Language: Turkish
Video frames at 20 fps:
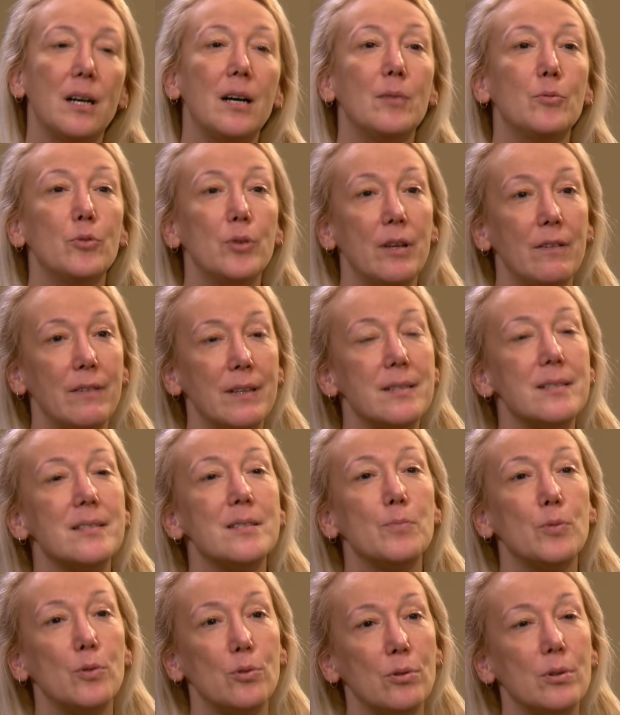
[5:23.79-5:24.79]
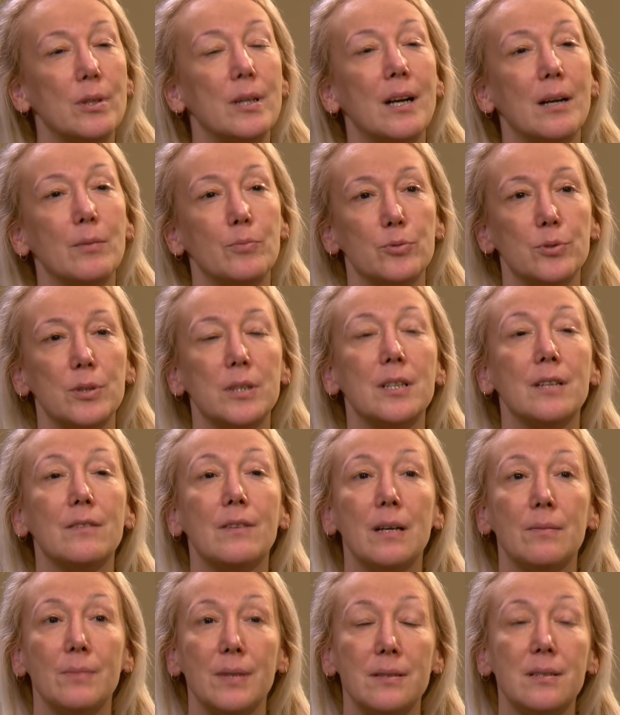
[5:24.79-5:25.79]
Aa bu evet spor olarak buna
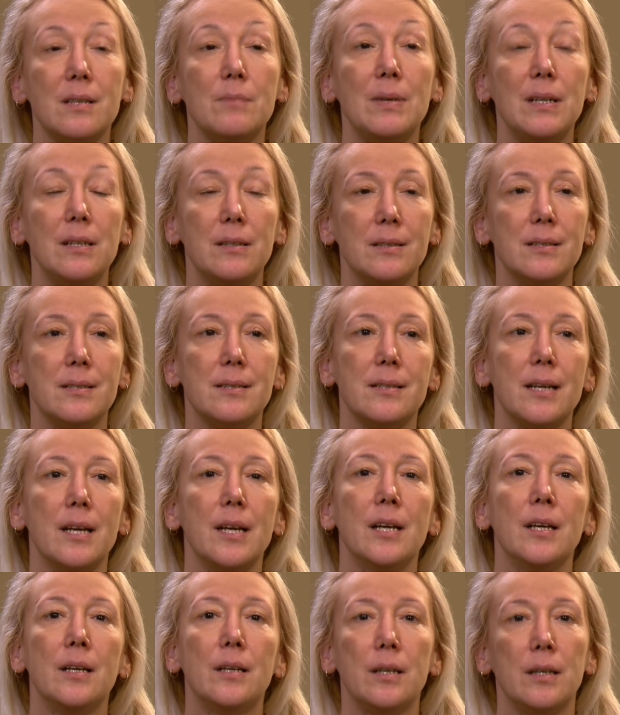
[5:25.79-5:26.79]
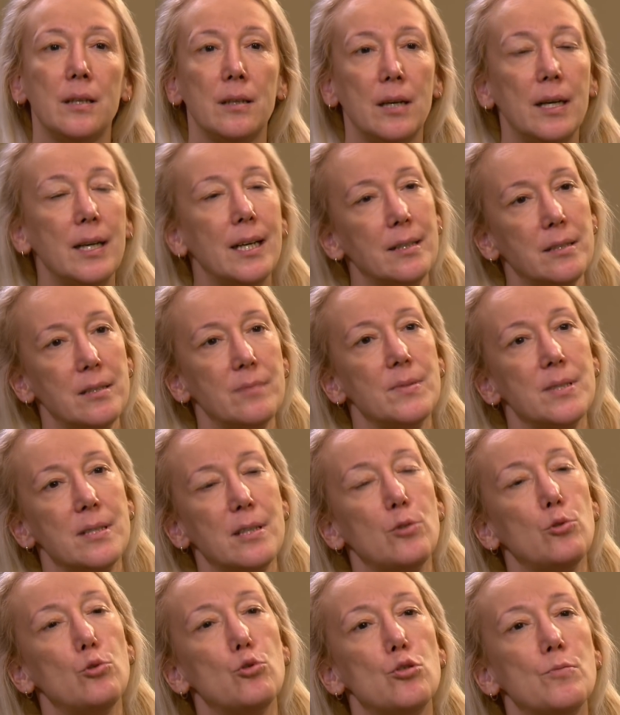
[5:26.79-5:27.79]
devam edebiliriz. E,
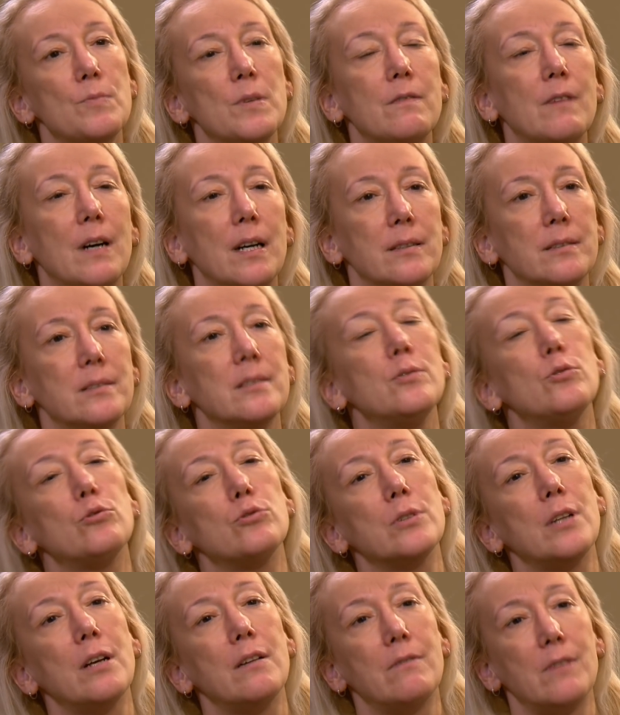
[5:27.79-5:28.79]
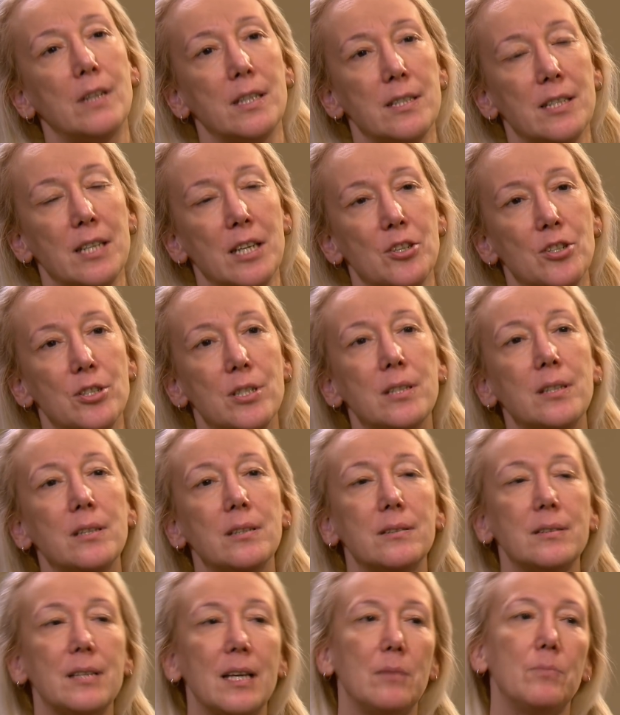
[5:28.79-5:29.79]
hayatımızda yüzme vardı. Ondan vazgeçtik.
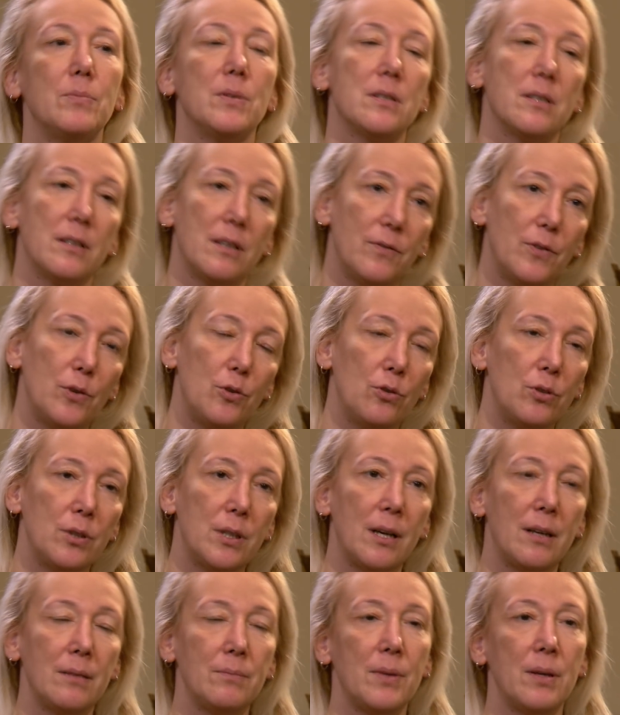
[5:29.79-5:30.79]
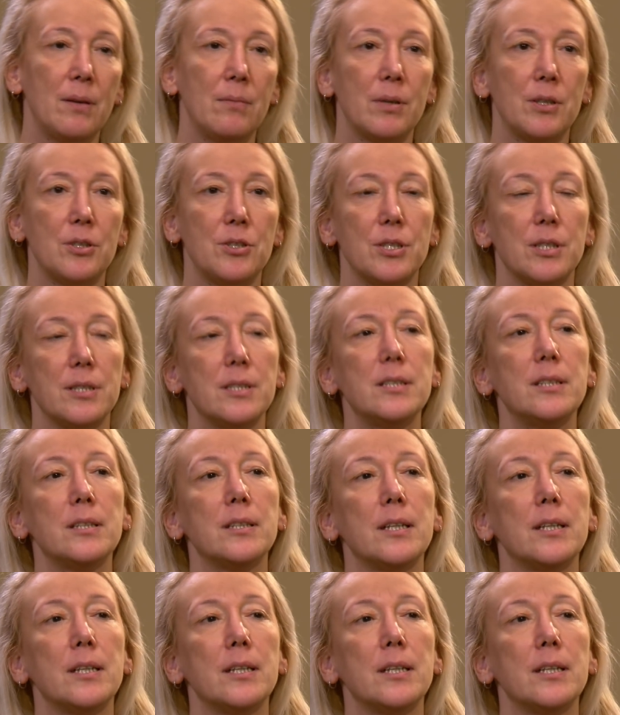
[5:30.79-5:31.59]
Tek bir tarafa yönlenmeye başladık.